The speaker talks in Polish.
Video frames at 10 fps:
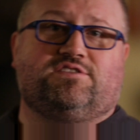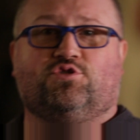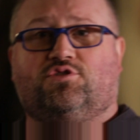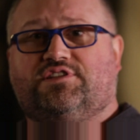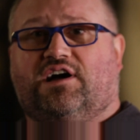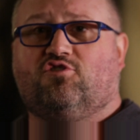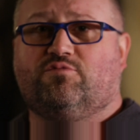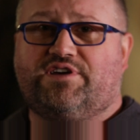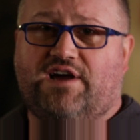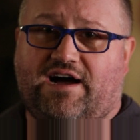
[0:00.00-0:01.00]
to
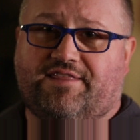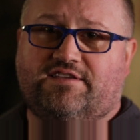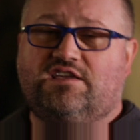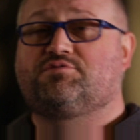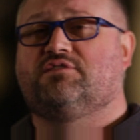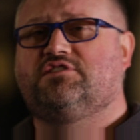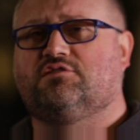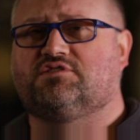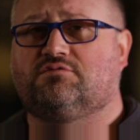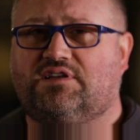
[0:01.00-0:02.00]
dałby radę. Nie
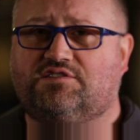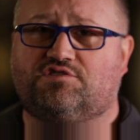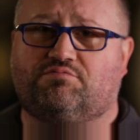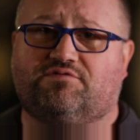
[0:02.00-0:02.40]
przewidział sytuacji, że